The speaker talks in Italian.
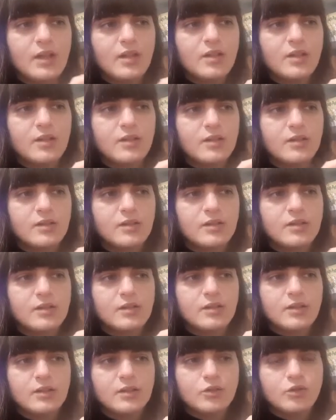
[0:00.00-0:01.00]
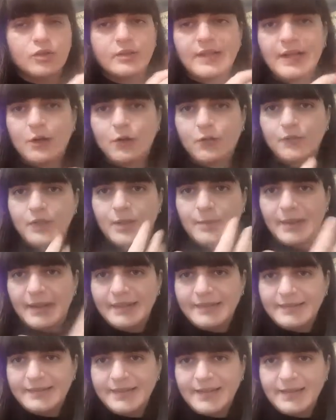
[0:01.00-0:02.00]
non è
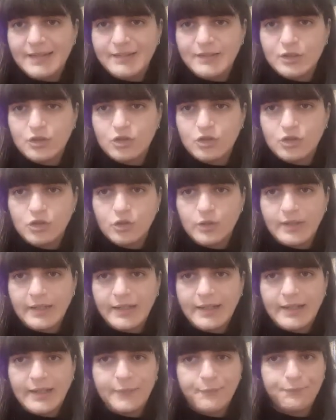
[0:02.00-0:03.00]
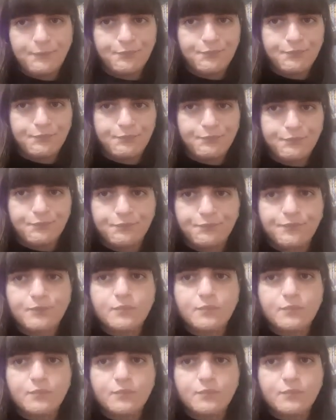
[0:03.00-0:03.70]
ovviamente l'edizione um,